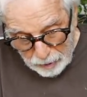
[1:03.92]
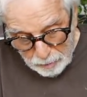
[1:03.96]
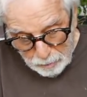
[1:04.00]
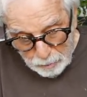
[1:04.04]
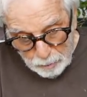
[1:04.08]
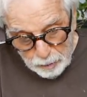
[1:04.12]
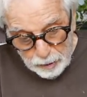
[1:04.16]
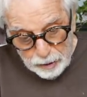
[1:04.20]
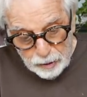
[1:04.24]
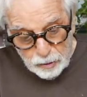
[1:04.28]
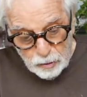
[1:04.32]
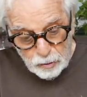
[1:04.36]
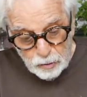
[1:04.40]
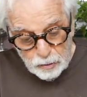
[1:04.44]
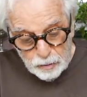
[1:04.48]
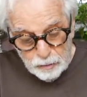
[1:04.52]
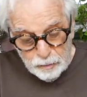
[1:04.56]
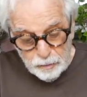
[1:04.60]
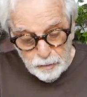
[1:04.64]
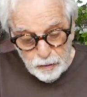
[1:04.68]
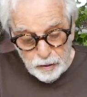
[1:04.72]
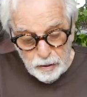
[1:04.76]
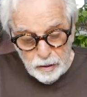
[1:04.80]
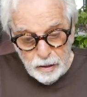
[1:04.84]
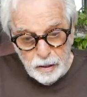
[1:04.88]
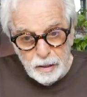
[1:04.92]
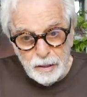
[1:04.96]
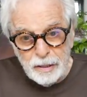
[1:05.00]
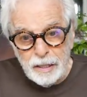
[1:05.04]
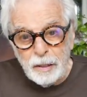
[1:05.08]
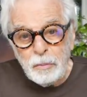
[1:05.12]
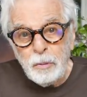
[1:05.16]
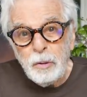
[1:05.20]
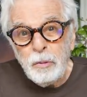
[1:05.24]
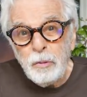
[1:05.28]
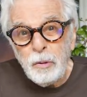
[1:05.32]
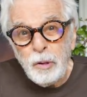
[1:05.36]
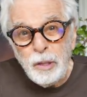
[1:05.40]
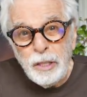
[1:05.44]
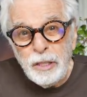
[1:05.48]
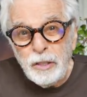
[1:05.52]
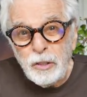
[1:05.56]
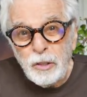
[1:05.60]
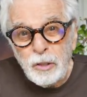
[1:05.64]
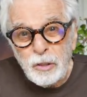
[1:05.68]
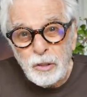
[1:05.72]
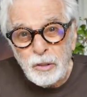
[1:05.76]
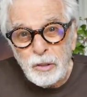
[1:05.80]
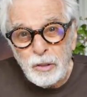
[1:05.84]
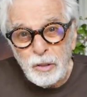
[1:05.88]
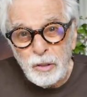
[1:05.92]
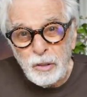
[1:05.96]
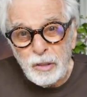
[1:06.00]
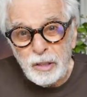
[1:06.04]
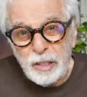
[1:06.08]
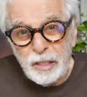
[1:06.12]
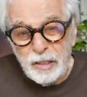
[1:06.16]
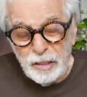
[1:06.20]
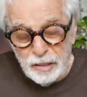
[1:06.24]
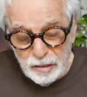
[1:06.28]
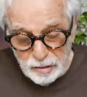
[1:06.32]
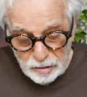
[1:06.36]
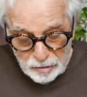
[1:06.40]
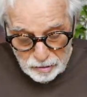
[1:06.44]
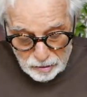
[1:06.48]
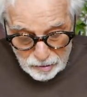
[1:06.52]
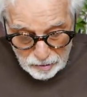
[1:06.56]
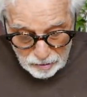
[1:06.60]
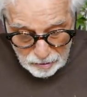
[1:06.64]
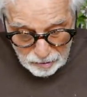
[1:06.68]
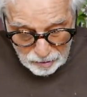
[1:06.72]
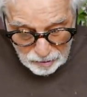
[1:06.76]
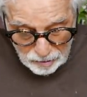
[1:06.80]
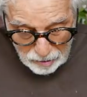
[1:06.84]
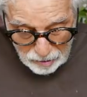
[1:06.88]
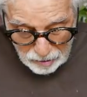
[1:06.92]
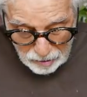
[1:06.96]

Bueno, está muy bonito todo lo que dices.